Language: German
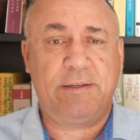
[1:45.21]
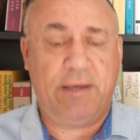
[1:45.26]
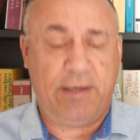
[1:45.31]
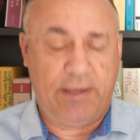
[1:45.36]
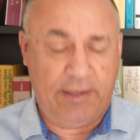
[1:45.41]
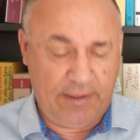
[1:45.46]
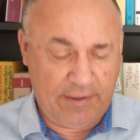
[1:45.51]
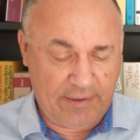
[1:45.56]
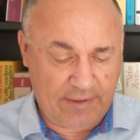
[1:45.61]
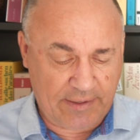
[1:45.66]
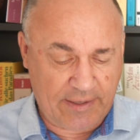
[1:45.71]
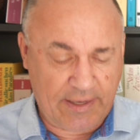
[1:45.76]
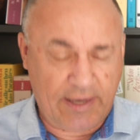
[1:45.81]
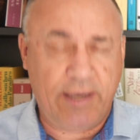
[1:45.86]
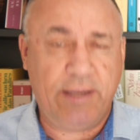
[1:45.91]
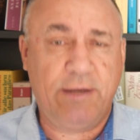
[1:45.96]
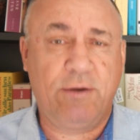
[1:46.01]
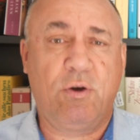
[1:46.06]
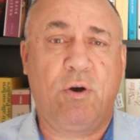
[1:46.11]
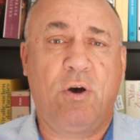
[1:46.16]
er ist
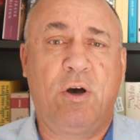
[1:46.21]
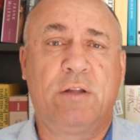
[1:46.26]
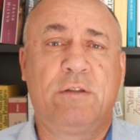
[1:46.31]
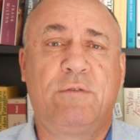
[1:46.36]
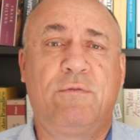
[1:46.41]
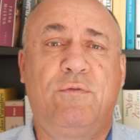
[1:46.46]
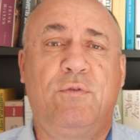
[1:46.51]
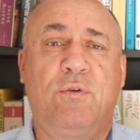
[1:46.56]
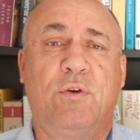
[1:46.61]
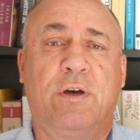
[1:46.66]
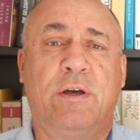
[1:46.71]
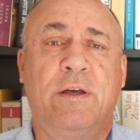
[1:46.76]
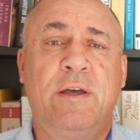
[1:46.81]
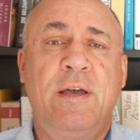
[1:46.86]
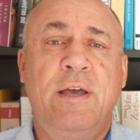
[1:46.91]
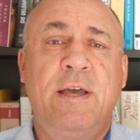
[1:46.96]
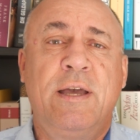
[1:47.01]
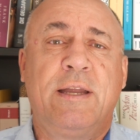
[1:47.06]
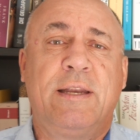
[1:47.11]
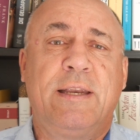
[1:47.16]
kein Ort für
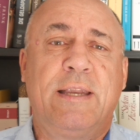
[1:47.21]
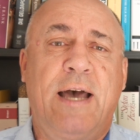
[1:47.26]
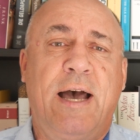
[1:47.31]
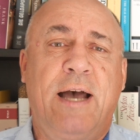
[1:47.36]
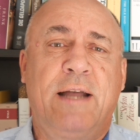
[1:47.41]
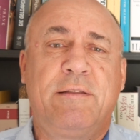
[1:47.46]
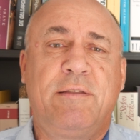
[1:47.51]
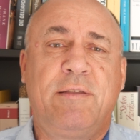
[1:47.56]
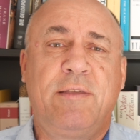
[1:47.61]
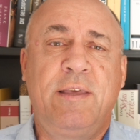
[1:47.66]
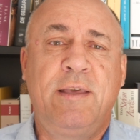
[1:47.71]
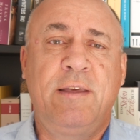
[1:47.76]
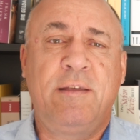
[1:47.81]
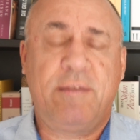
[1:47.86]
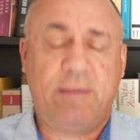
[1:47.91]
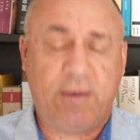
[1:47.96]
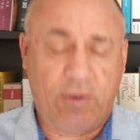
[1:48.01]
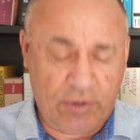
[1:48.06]
Nazis.